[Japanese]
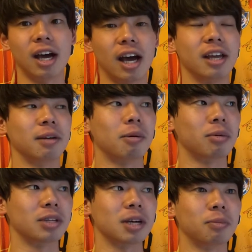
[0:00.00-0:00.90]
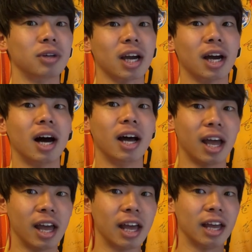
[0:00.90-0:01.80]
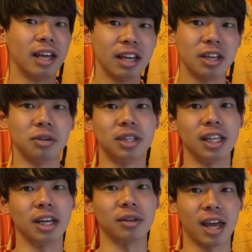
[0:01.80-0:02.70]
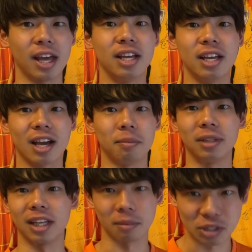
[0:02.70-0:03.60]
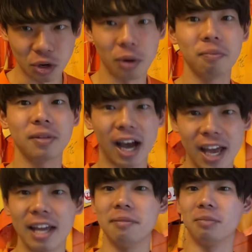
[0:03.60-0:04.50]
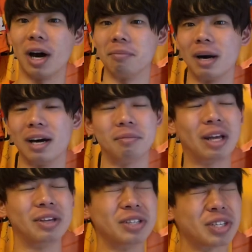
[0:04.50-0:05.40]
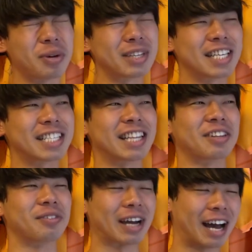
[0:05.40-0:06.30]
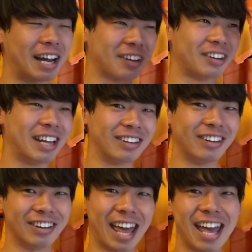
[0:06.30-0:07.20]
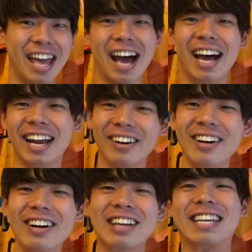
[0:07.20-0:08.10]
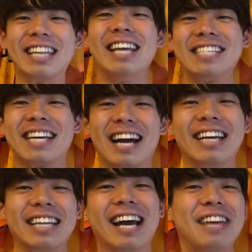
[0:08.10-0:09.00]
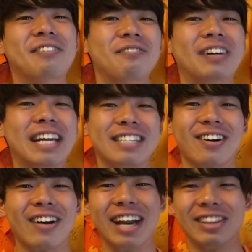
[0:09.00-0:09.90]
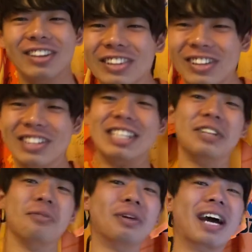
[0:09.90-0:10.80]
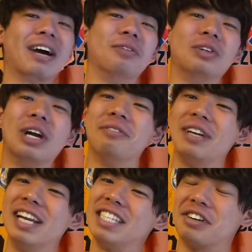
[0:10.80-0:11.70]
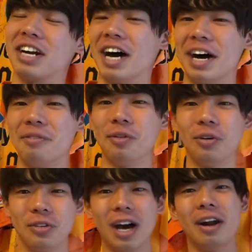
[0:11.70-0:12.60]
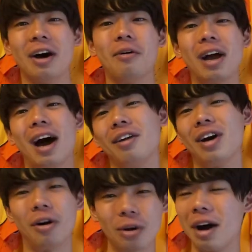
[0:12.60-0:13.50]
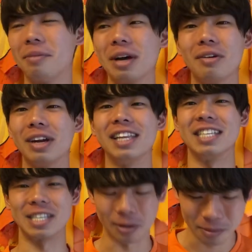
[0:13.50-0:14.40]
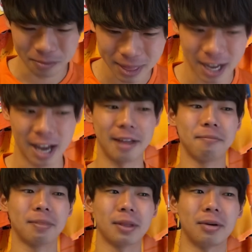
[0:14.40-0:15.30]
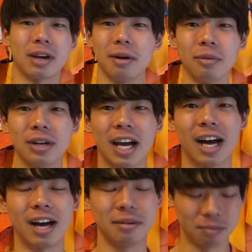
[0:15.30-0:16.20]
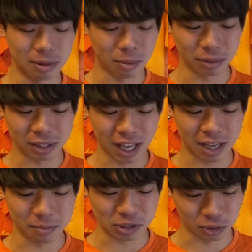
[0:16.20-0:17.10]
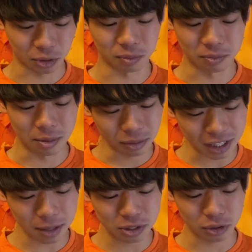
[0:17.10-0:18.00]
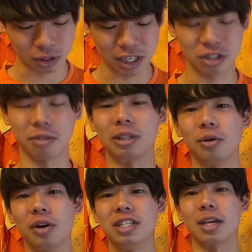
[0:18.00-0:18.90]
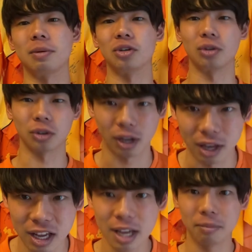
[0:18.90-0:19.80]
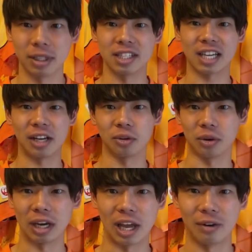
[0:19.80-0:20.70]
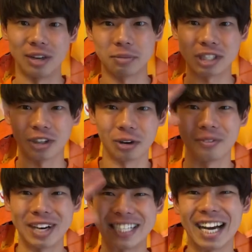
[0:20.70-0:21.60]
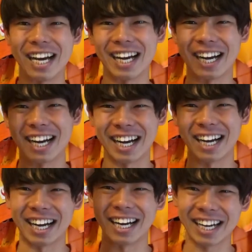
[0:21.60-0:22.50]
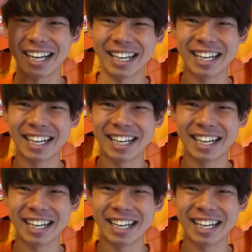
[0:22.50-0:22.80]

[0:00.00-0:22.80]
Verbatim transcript: はい。山室さんもなんか、言っていたので、頑張っていきましょう。はい。まあ、優勝を目指してって言うとなんか、去年のね、期待値高いまんまでそこからドンって落ちるのもなんかもうトラウマになっちゃうから、もう、俺はあんま言わないんですけど、はい。これからもなんか、見守っていきましょうよ。見守っていきましょうとか、一緒にまた応援していきましょうということで、また次回の動画でお会いしましょう。バイチャー。